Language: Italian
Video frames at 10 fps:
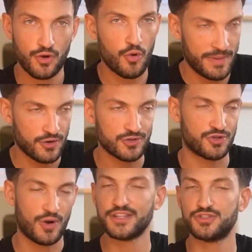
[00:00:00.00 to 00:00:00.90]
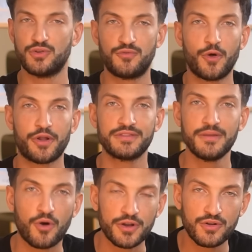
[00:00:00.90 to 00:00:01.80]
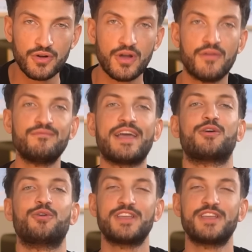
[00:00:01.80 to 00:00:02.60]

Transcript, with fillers: come il nostro acido fluorantimonico, vengono